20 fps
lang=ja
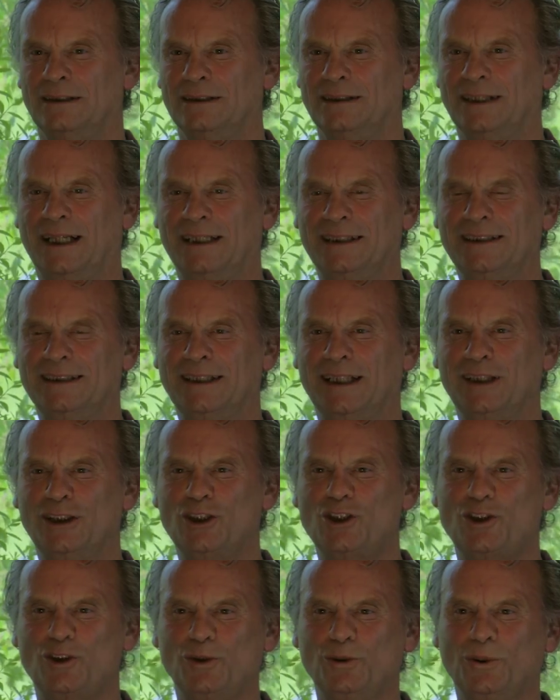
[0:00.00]

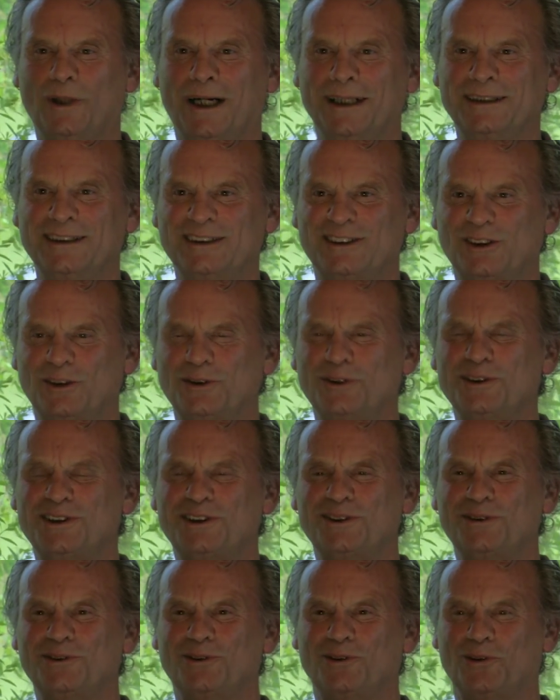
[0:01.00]
何々宗派に属
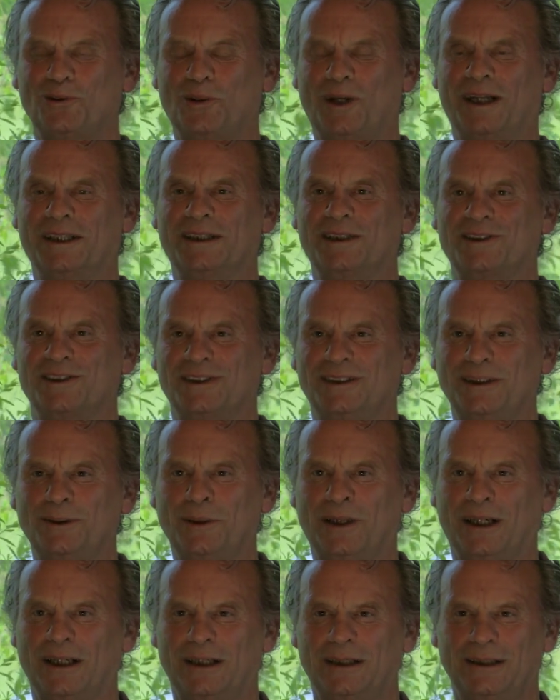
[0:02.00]
するという話で
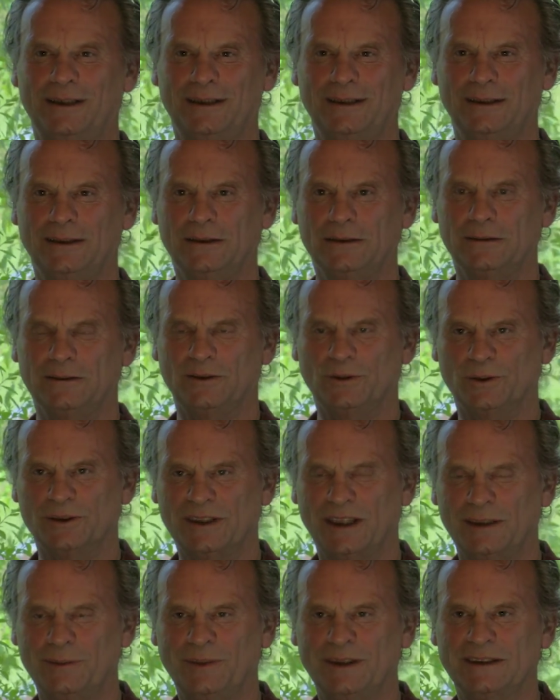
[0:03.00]
はご
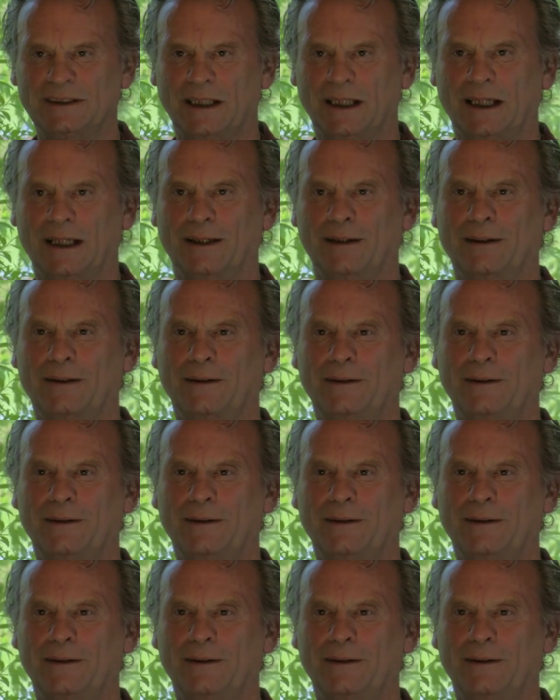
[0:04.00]
ざいません。